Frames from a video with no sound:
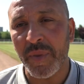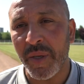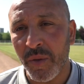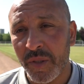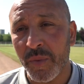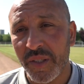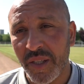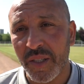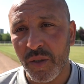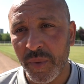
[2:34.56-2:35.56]
mais malheureusement,
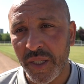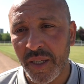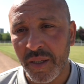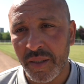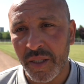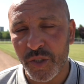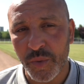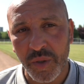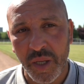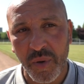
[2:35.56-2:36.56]
c'était assez compliqué hein, d'aller
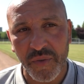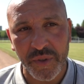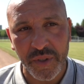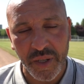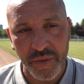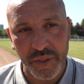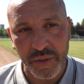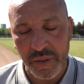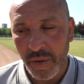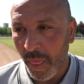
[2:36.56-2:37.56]
jouer dans la profondeur avec
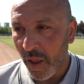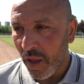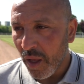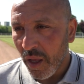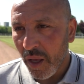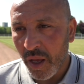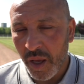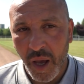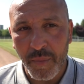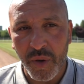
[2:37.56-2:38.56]
une,
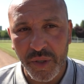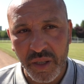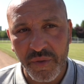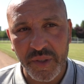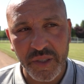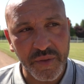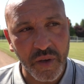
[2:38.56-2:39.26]
un, bloc défensif